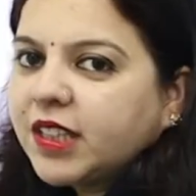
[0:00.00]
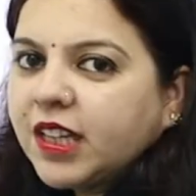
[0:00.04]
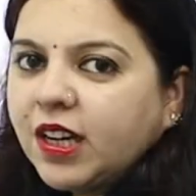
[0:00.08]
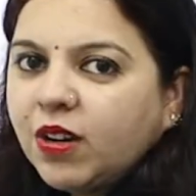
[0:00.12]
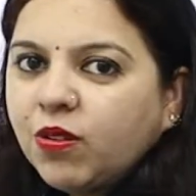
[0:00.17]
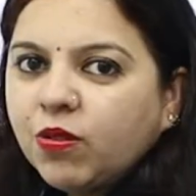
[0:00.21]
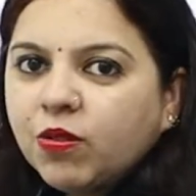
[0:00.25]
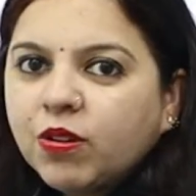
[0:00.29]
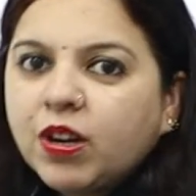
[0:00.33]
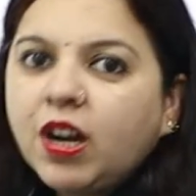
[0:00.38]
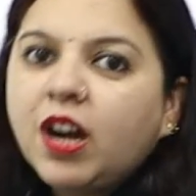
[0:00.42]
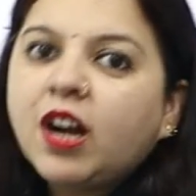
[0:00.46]
क्या
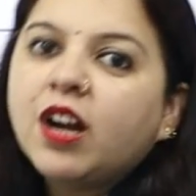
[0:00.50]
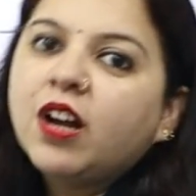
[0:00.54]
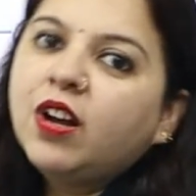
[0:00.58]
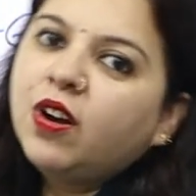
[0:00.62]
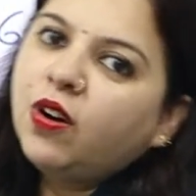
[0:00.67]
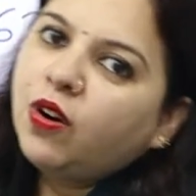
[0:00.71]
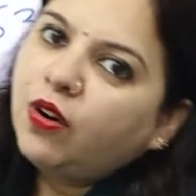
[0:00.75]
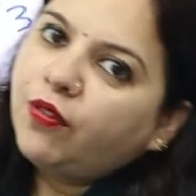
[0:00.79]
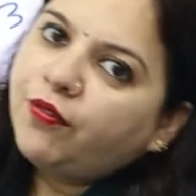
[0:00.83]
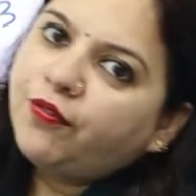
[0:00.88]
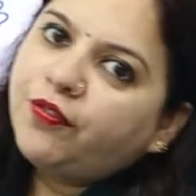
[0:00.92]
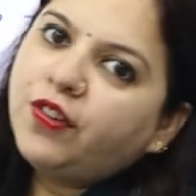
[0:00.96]
होगा
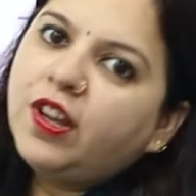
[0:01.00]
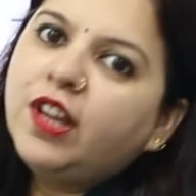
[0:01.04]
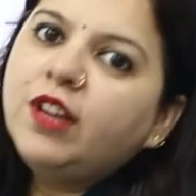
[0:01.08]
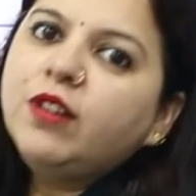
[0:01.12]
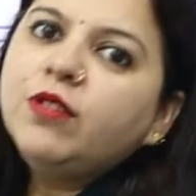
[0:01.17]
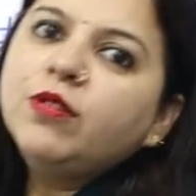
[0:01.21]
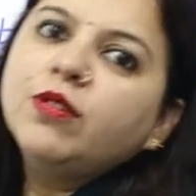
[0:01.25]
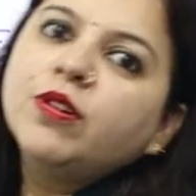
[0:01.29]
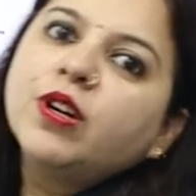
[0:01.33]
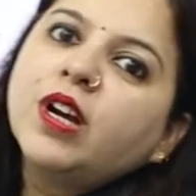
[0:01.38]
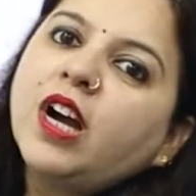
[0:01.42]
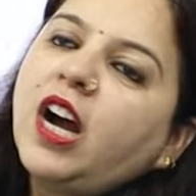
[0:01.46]
और
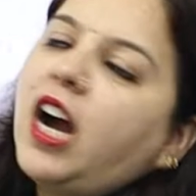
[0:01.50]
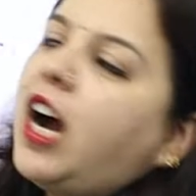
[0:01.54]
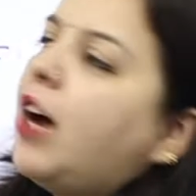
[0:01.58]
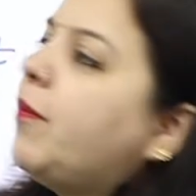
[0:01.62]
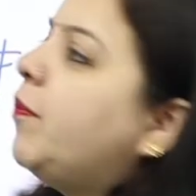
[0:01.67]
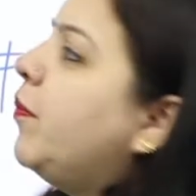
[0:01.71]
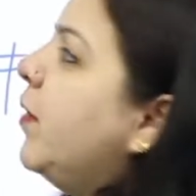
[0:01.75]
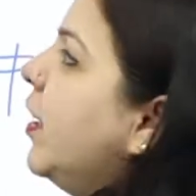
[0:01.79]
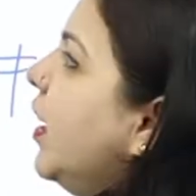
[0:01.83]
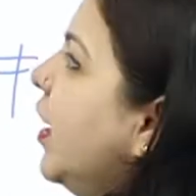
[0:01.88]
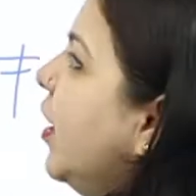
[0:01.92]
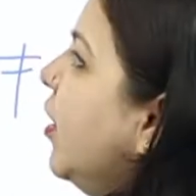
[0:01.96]
फिर
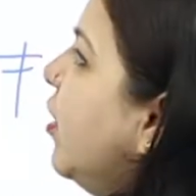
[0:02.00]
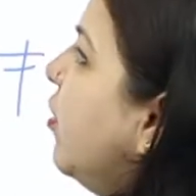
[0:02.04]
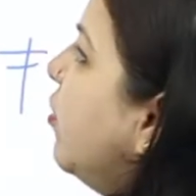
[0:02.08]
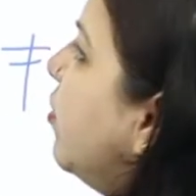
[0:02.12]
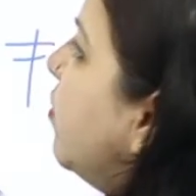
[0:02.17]
आपने